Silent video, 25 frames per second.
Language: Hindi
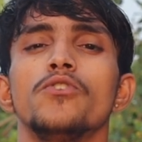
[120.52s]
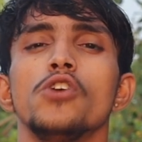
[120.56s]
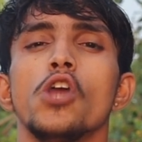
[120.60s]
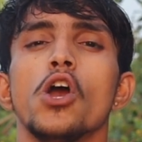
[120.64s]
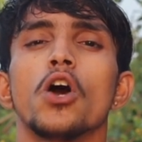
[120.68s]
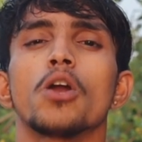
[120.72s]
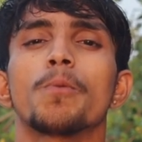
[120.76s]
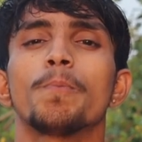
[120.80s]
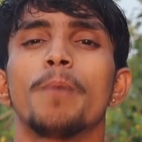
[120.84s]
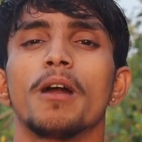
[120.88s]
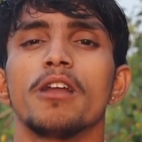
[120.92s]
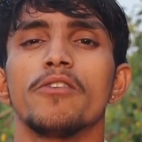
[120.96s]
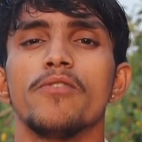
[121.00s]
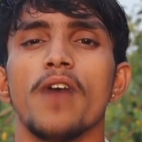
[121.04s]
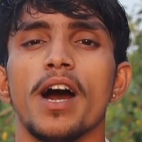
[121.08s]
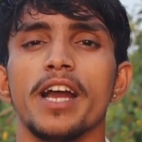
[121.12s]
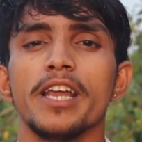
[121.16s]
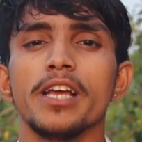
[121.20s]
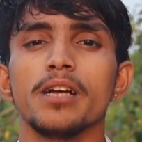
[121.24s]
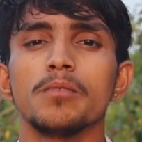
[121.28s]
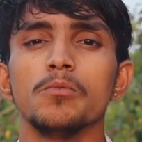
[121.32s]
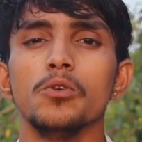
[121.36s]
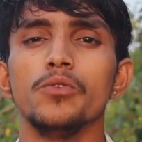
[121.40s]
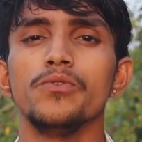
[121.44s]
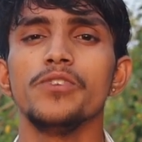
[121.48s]
मूवी है और
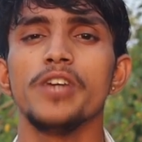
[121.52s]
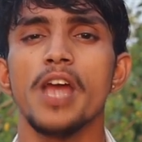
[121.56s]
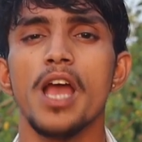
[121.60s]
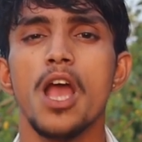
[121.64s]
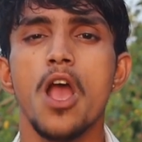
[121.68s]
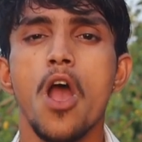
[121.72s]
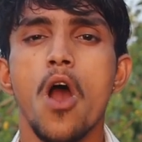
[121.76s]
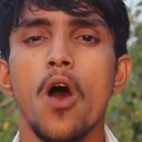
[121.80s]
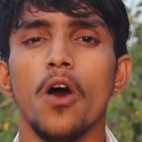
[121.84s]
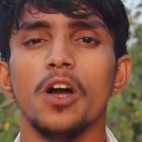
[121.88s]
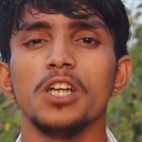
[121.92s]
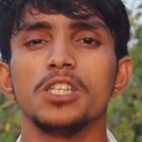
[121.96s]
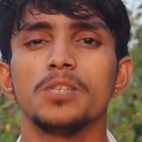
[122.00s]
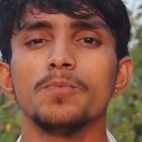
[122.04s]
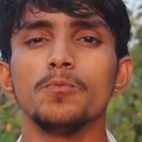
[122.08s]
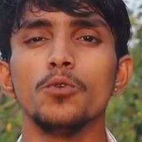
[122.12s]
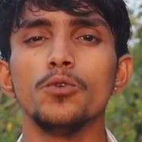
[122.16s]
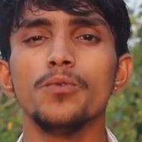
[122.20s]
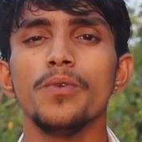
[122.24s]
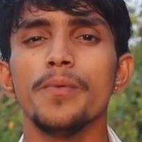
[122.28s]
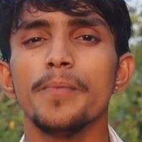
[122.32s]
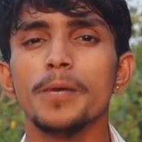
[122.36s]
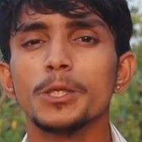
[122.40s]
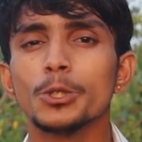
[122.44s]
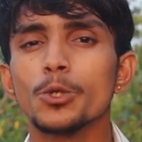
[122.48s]
पारिवारिक मूवी है और इस
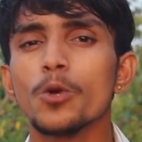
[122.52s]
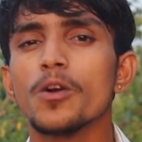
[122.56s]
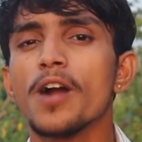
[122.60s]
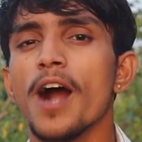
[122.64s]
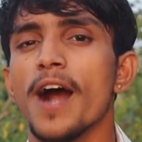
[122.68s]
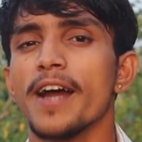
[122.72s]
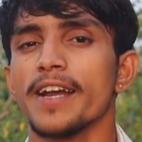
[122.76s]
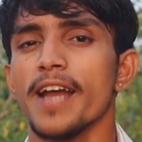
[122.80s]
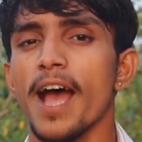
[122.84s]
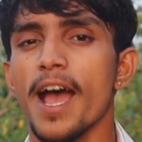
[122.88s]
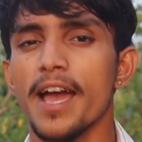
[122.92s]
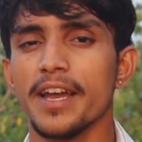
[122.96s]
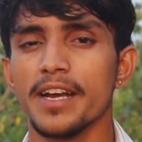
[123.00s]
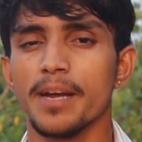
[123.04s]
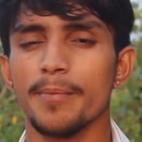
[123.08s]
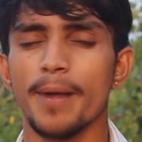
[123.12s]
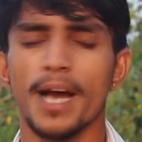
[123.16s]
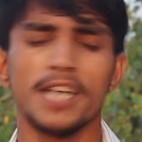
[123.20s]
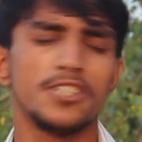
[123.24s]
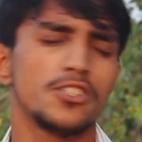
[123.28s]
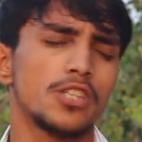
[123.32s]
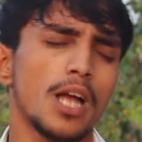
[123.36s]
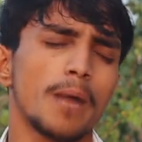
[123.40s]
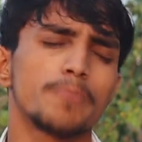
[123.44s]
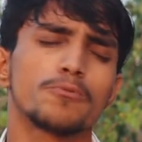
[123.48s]
मूवी में जो गाना है ना
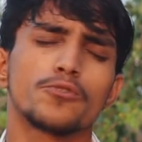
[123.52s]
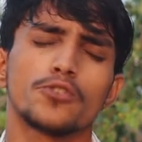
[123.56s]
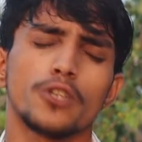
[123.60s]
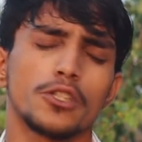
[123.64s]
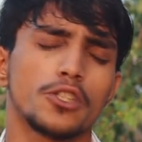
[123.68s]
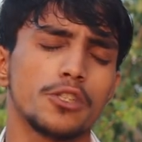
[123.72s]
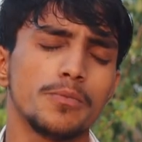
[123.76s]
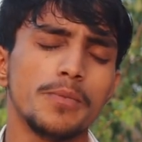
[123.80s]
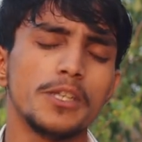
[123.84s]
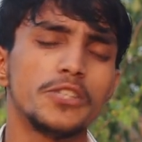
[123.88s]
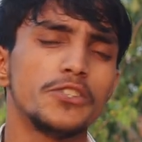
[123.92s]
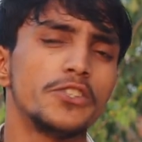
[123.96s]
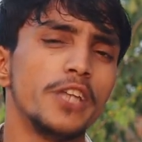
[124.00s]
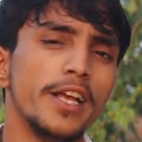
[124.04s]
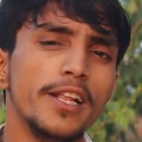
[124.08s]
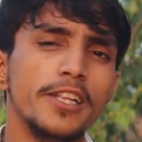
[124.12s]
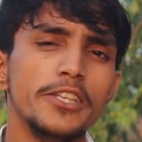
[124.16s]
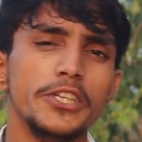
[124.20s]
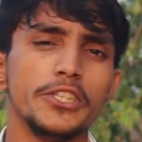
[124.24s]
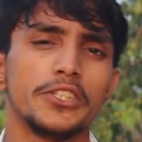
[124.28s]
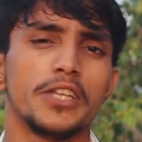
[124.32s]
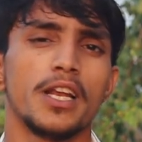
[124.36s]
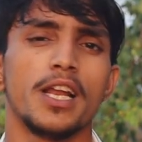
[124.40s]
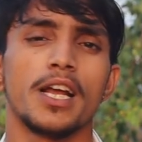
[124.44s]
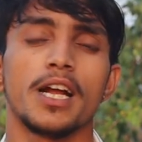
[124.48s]
भाई साहब सच में दिल
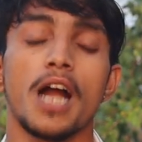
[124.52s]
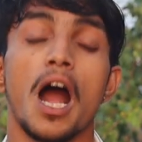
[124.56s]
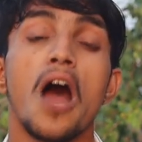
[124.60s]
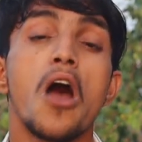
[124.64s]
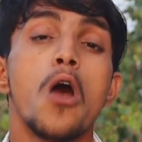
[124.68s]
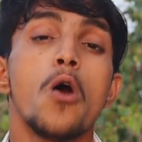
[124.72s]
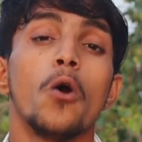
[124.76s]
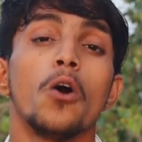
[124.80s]
जीत लेगा